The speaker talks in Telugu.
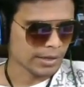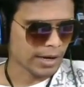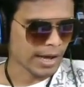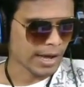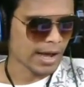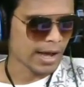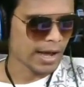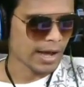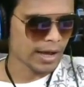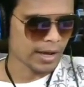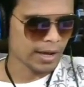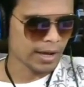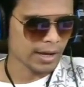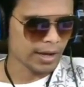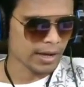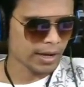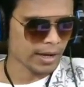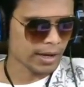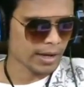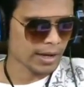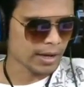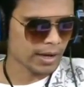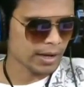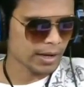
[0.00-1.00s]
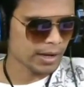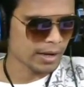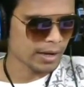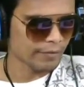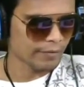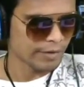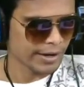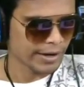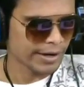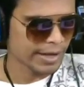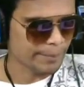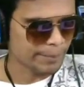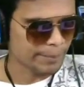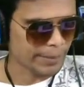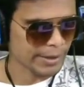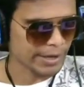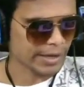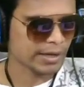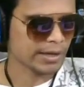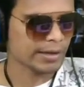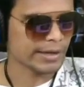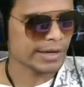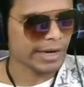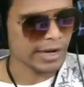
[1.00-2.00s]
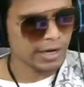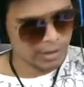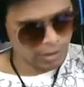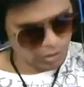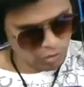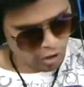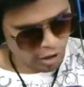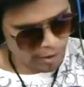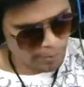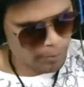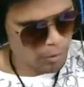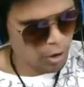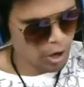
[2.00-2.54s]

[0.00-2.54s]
రావన్ ఎపిక్ uh, నేను యు ఆర్